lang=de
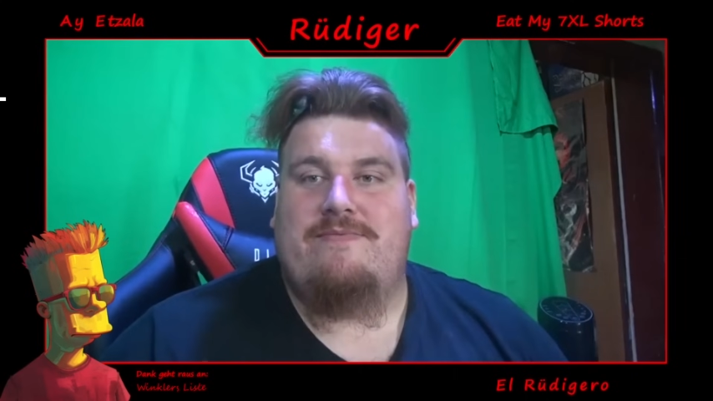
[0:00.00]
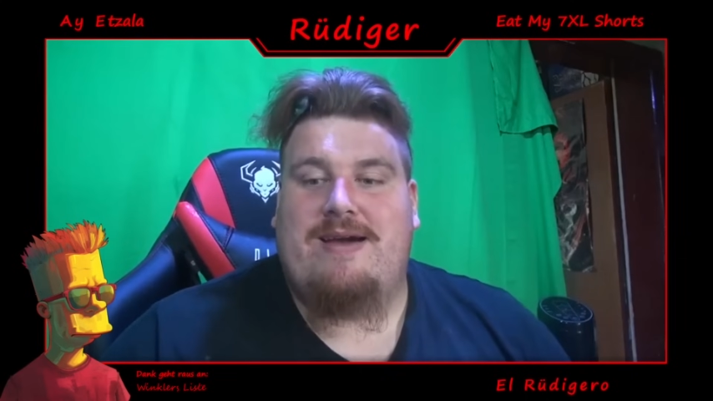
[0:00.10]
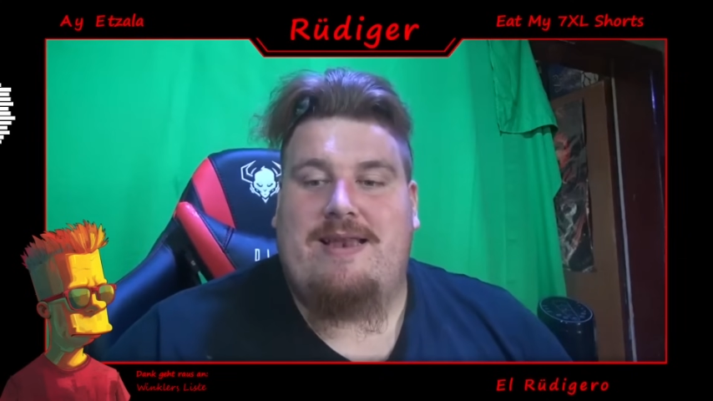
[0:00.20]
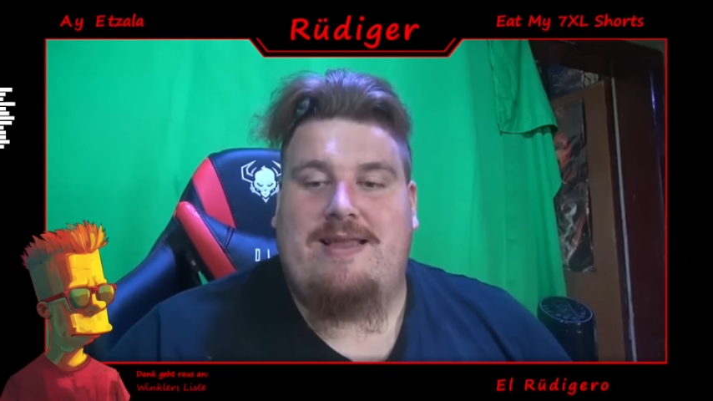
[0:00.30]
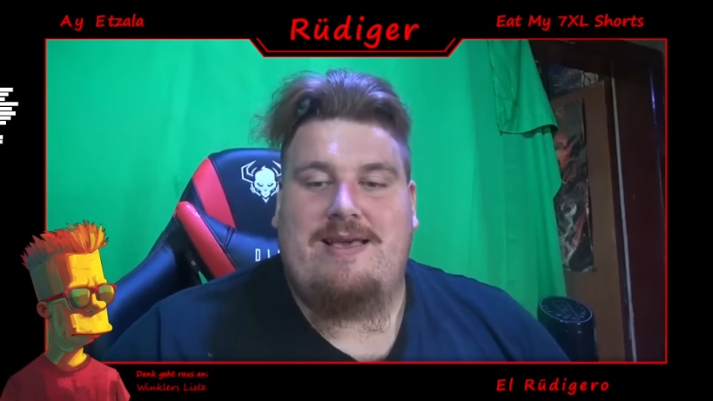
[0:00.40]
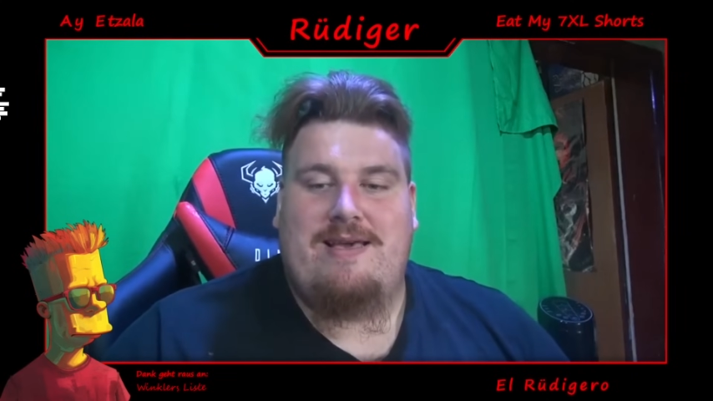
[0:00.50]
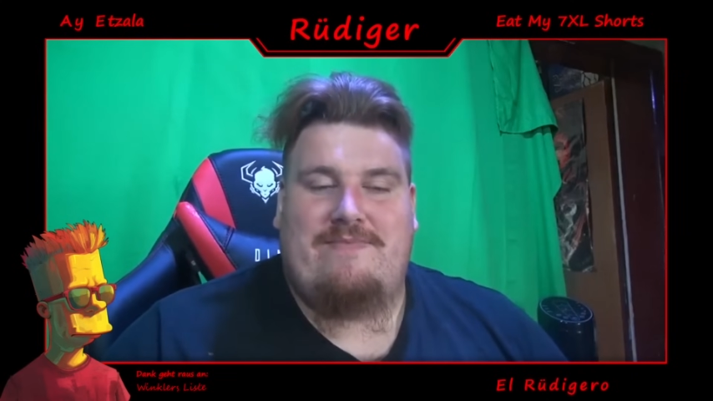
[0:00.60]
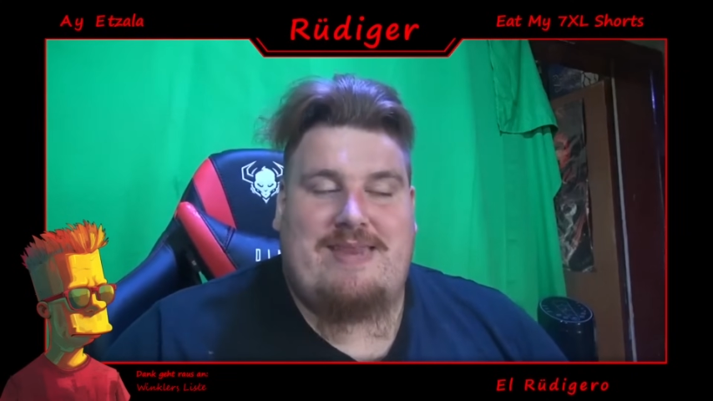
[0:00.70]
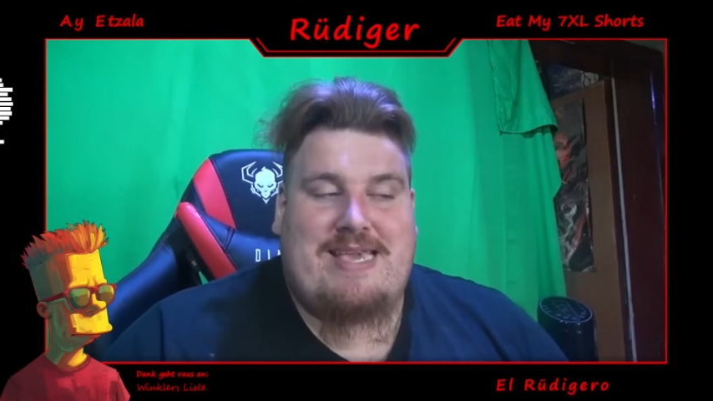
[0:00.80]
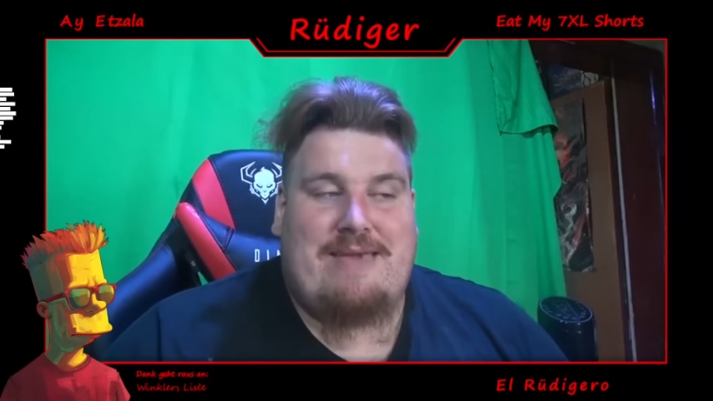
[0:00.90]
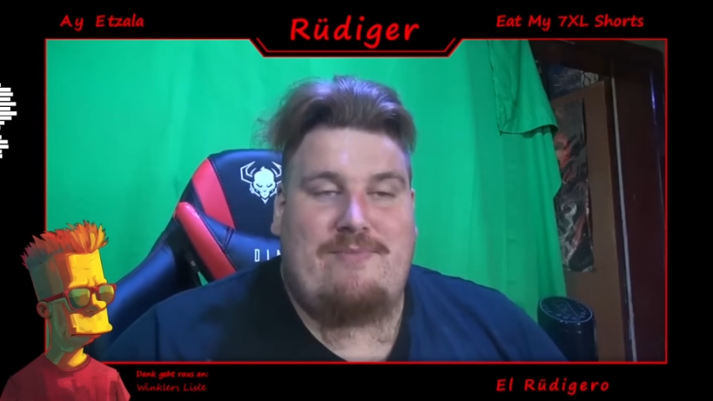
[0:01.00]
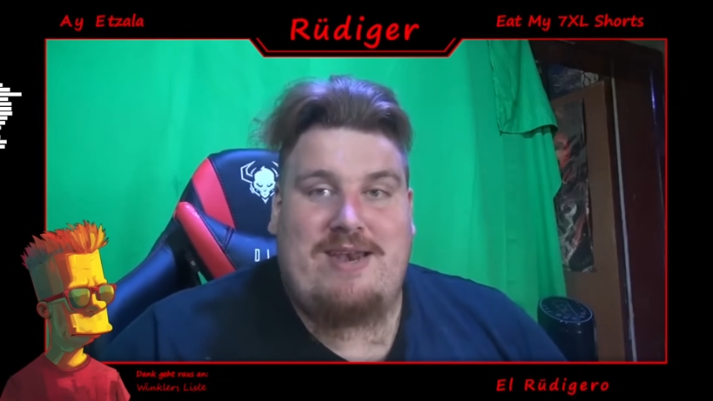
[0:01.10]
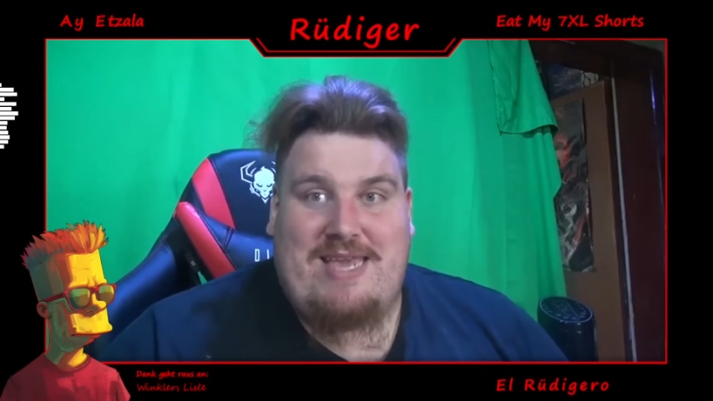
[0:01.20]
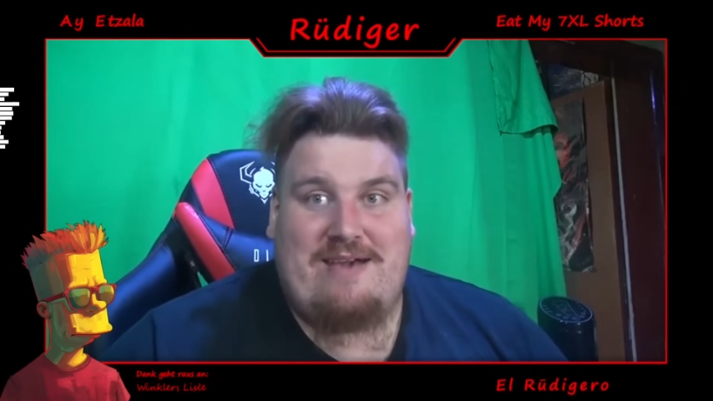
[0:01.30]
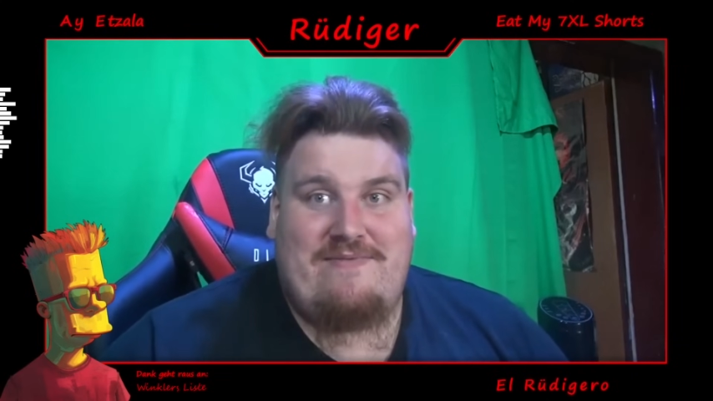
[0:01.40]
weil wenn der
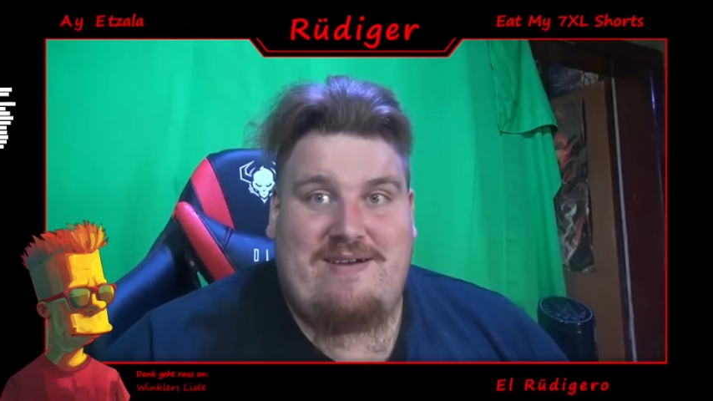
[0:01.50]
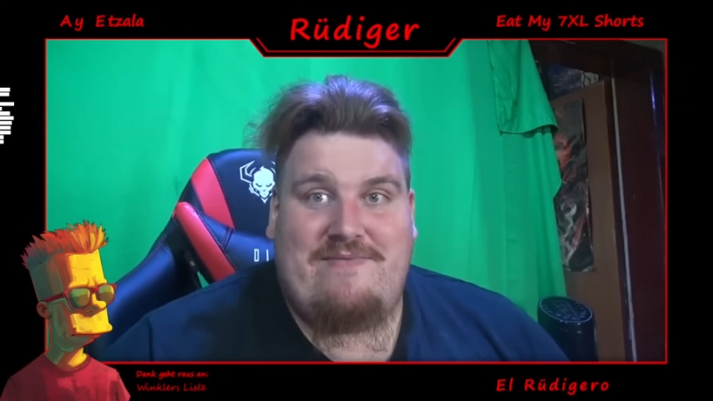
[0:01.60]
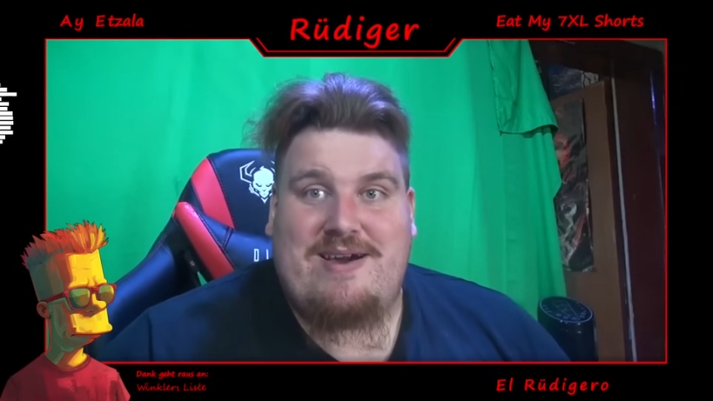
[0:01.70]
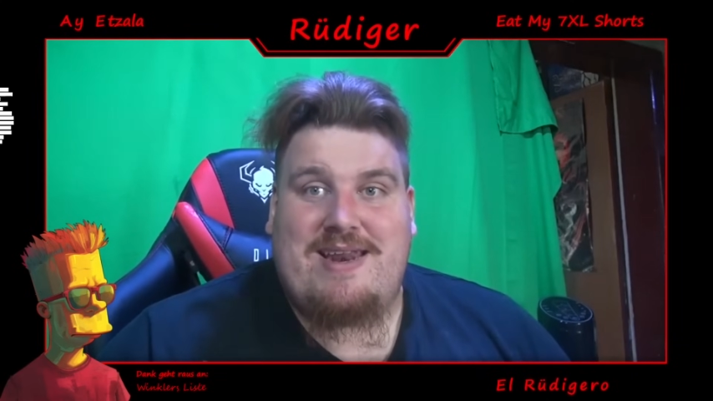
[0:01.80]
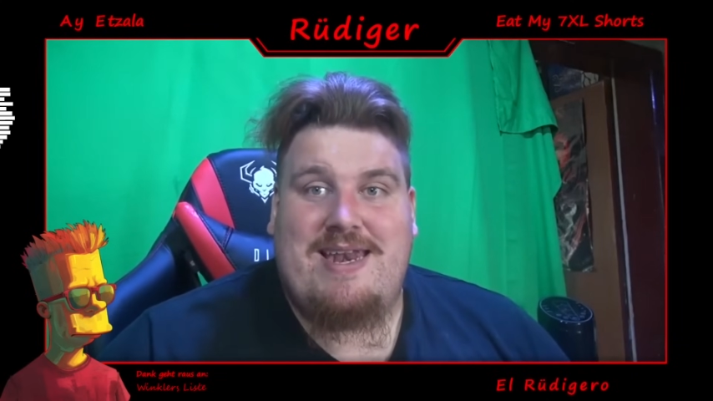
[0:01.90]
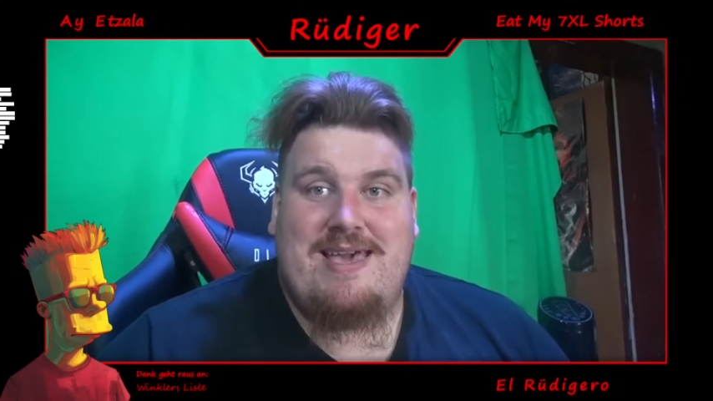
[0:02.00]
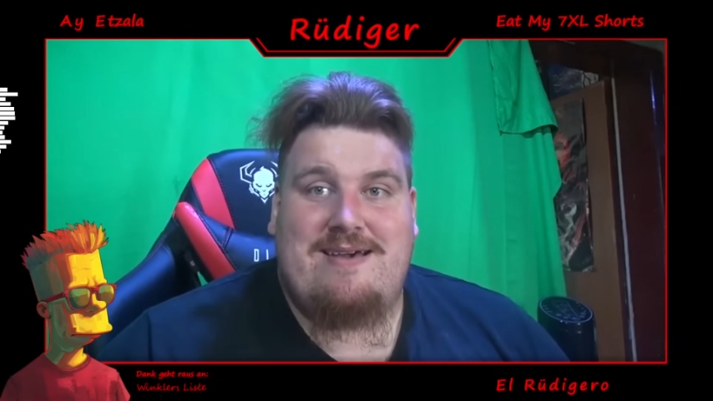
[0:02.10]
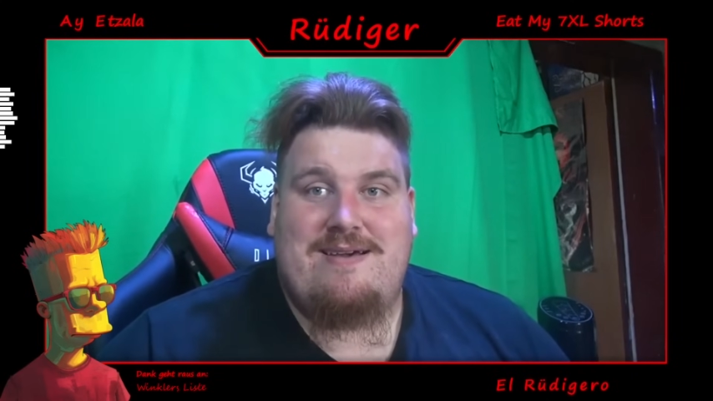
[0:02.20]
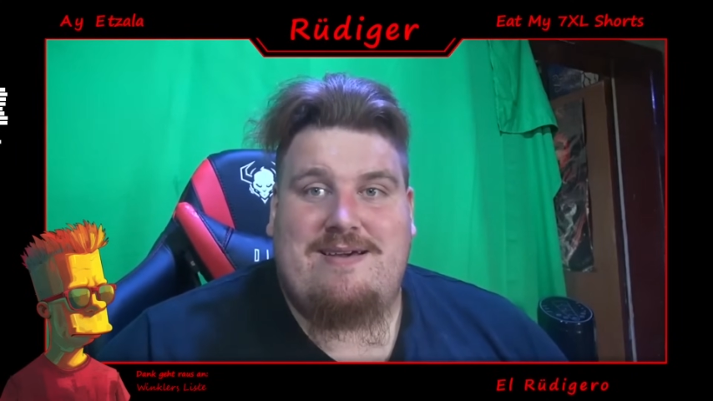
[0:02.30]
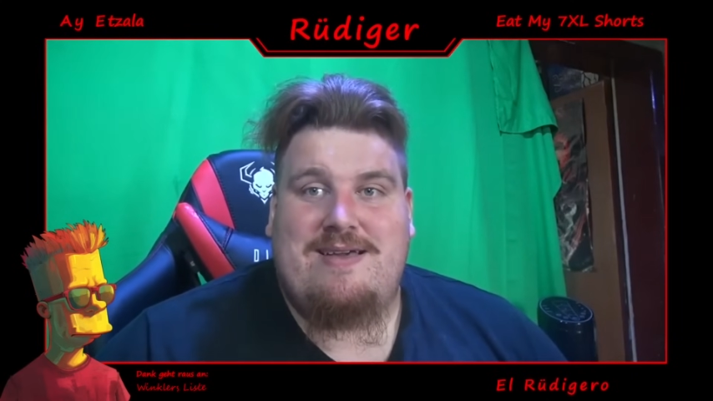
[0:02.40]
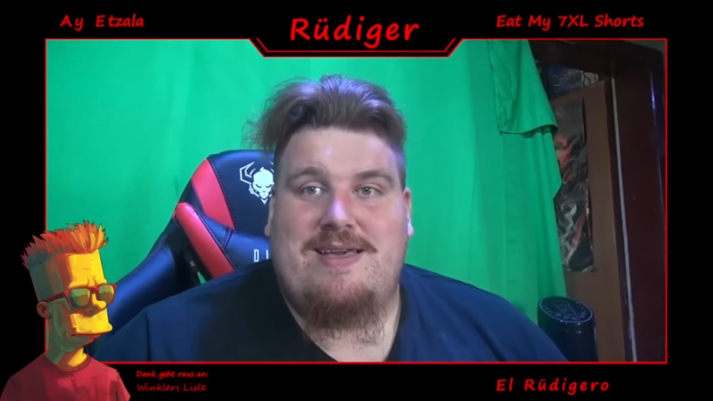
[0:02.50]
Gameboy leer war, war er leer.